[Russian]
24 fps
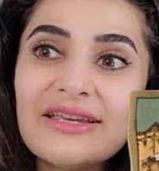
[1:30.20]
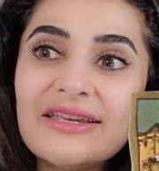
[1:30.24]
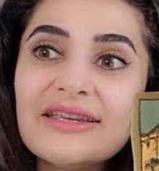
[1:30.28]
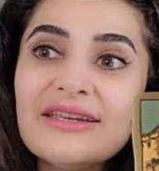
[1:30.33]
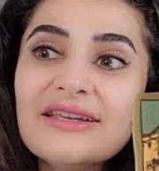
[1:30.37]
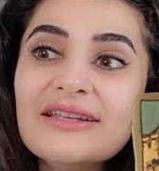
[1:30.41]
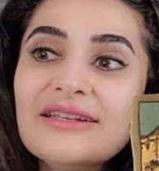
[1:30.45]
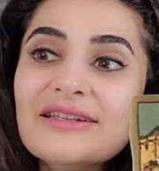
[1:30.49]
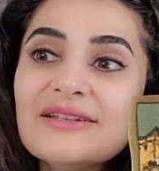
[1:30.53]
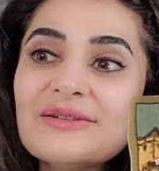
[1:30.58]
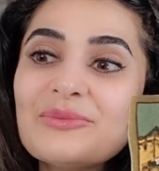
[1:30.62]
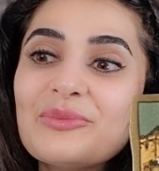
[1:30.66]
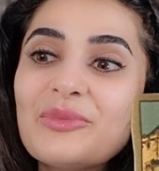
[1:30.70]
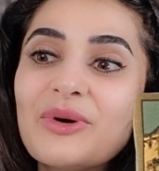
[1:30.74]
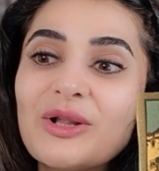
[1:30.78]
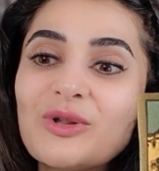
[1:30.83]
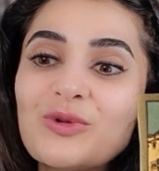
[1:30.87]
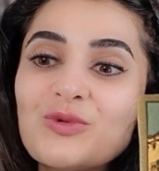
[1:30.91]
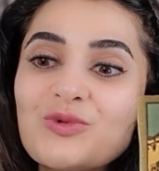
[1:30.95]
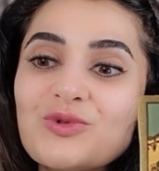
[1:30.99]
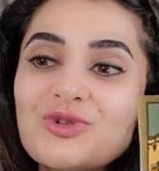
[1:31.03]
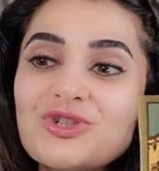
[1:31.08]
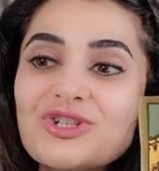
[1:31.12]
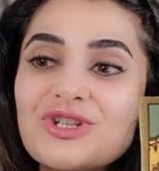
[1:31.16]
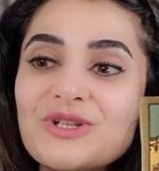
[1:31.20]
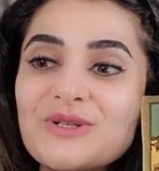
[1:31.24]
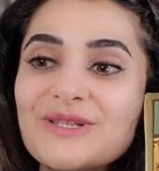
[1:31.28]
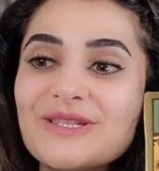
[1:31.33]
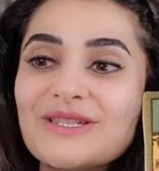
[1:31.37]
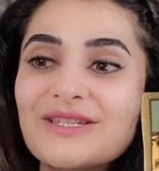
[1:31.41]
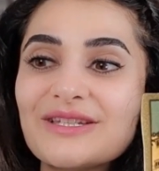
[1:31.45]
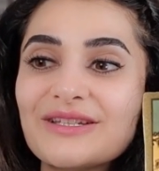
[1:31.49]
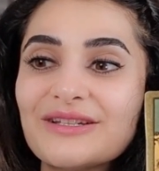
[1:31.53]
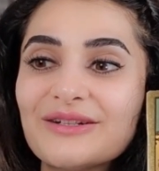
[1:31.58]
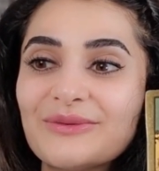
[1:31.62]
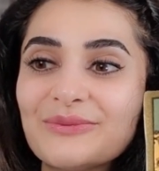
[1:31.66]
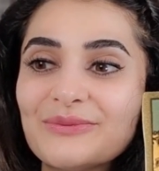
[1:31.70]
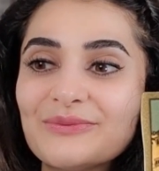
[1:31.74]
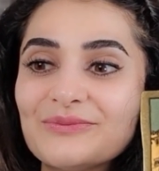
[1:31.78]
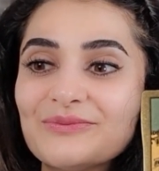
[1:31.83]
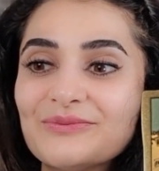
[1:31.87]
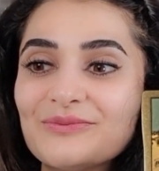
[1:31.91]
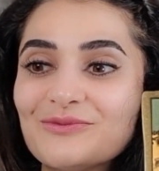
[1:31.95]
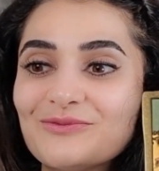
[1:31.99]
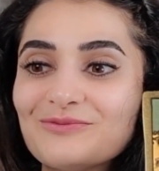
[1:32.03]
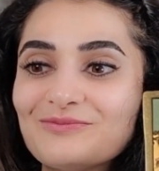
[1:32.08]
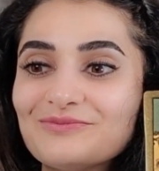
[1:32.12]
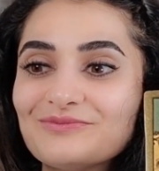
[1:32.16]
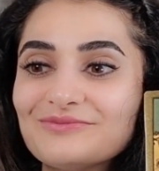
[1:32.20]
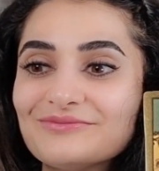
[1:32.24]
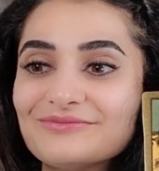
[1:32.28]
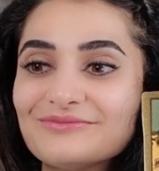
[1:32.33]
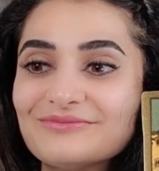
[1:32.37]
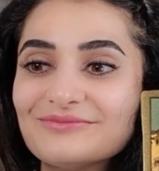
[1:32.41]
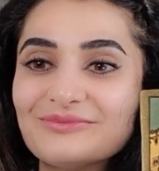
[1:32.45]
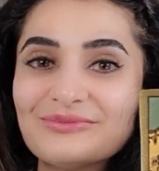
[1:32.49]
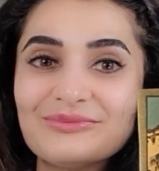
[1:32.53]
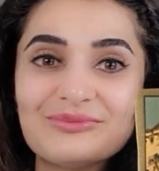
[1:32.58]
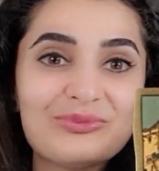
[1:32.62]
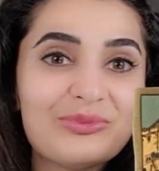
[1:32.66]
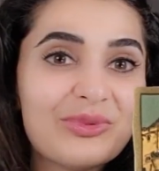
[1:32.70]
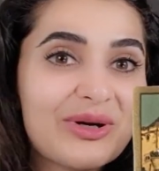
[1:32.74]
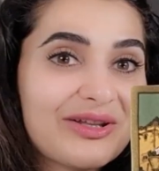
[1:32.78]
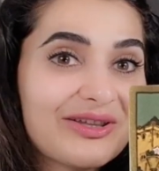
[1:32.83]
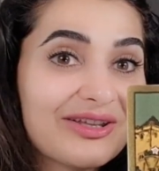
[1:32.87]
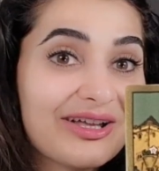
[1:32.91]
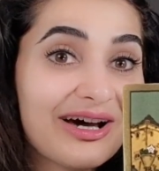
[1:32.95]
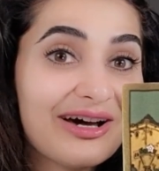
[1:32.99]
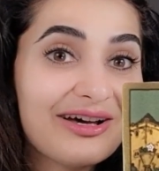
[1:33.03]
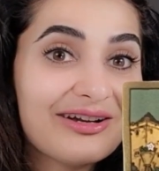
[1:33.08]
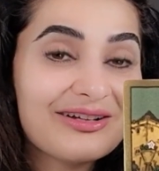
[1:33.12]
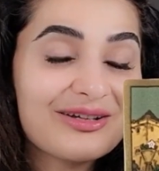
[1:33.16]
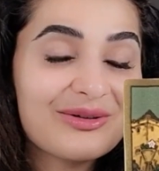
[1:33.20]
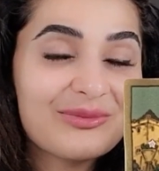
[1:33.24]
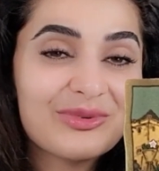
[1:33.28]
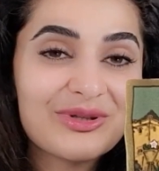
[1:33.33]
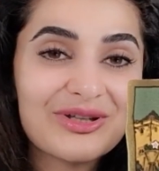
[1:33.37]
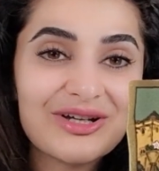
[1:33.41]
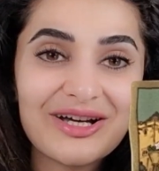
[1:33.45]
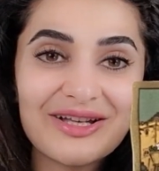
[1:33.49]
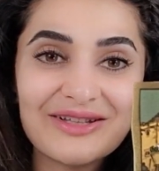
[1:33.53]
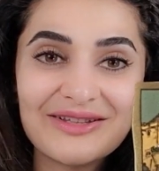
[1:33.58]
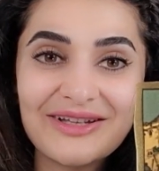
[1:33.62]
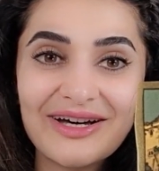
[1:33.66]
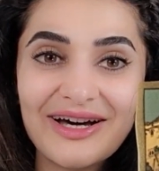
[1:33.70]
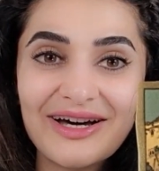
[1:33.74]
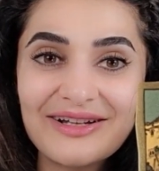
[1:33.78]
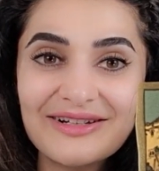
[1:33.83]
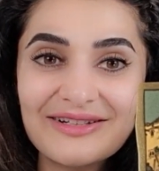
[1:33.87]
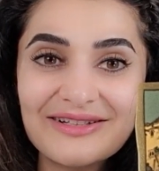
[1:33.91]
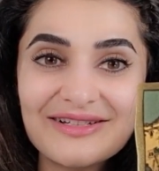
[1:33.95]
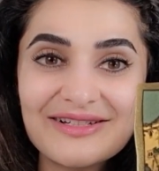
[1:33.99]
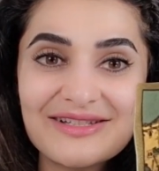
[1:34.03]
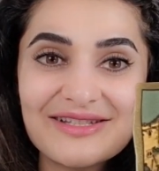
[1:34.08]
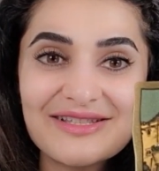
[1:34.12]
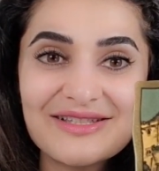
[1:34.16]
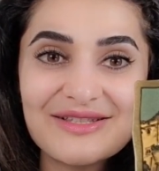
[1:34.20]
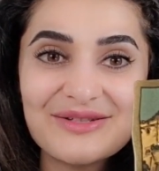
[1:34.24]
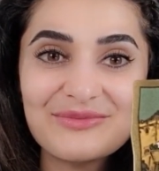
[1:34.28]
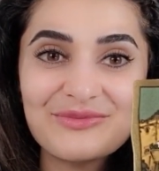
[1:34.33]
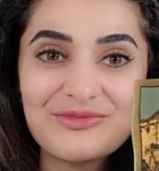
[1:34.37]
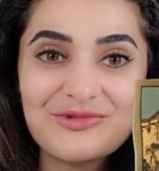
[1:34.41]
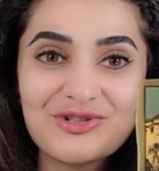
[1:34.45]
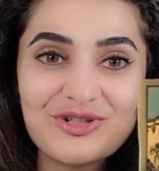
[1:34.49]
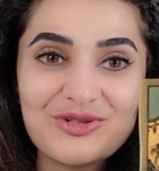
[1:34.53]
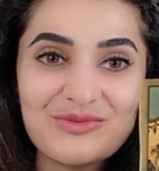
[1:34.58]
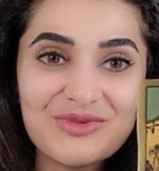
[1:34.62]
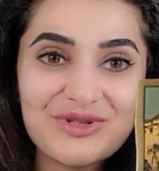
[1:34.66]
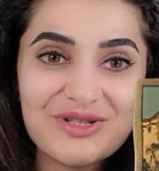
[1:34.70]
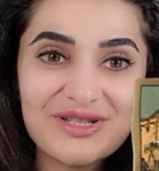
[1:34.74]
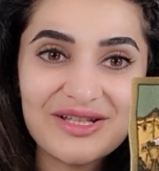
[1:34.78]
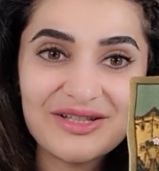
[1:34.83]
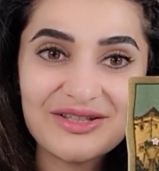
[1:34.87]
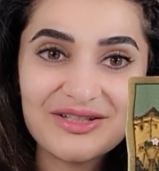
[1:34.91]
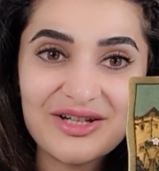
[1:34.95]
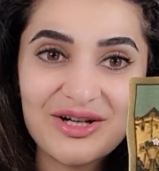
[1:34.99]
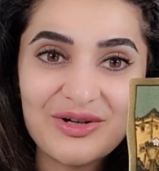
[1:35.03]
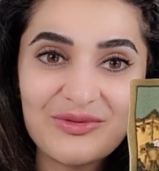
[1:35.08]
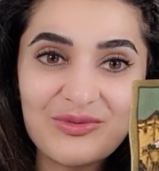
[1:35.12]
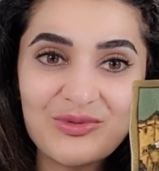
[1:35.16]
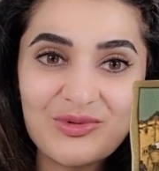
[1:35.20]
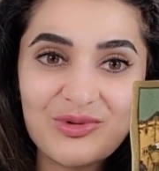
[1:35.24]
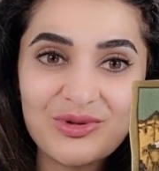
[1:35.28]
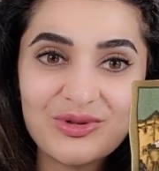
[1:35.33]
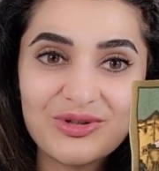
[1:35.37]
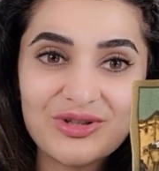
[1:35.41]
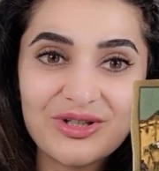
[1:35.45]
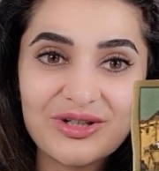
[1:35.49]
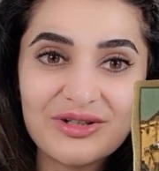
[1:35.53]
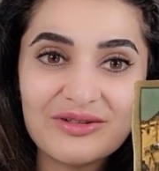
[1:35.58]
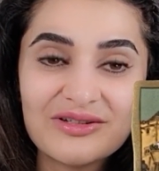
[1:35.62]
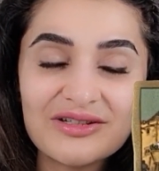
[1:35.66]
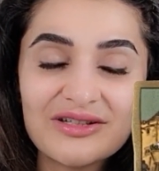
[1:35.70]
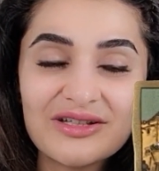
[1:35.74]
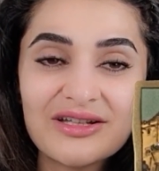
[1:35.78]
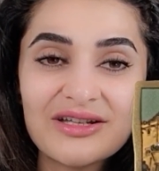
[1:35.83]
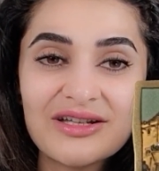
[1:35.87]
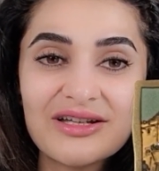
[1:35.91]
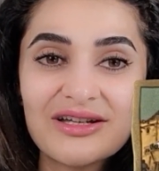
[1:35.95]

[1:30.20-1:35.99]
Или получите подарок, благодарность, может быть, от кого-то.